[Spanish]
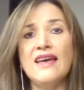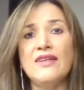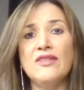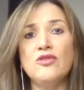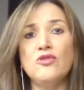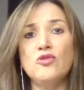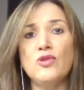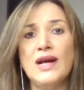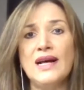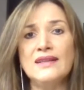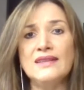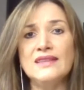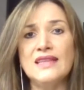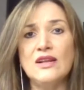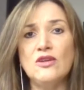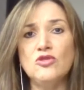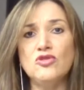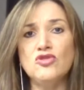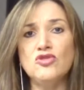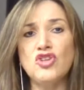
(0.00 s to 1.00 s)
durante
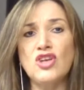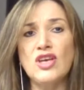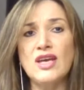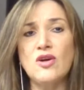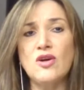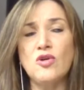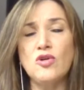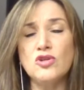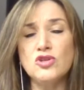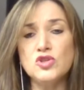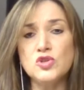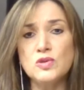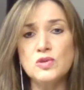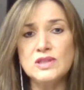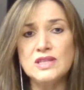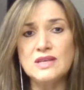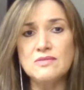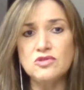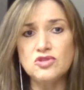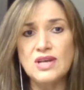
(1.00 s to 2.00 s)
los ocho
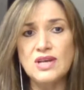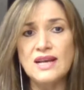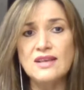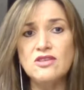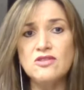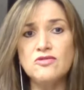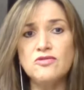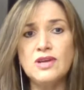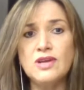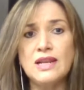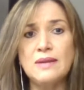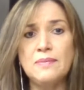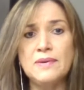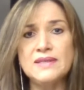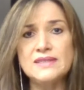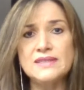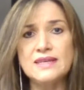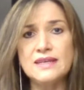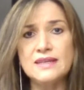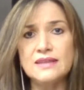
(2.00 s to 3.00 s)
últimos años fui la
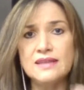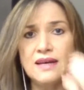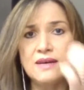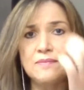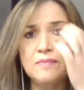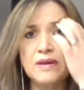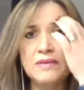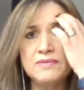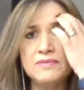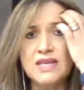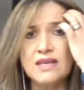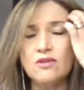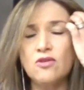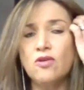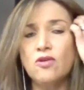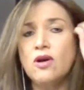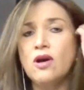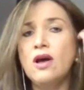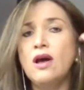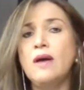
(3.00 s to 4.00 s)
presidenta de
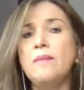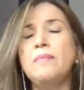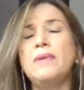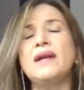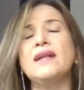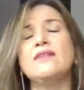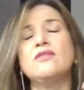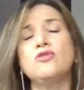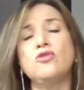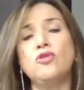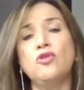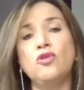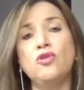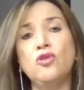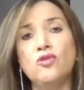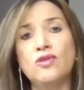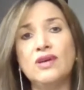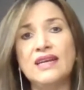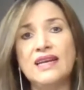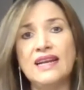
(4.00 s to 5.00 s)
PepsiCo para todo
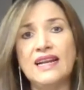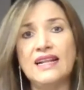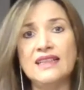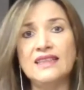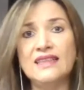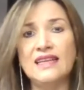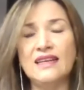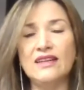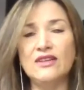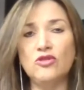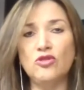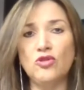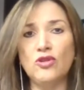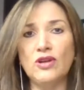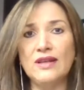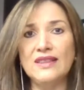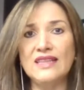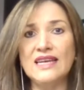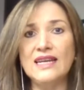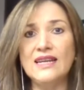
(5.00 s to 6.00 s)
lo que era el
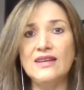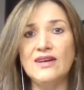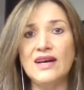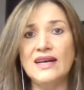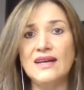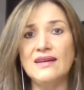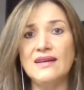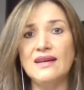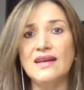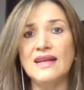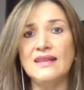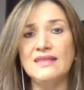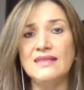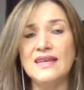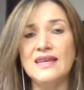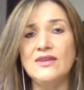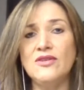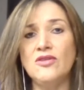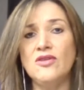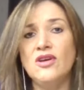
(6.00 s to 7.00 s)
territorio andina,
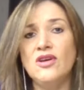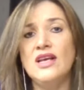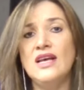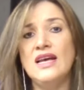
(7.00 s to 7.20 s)
andino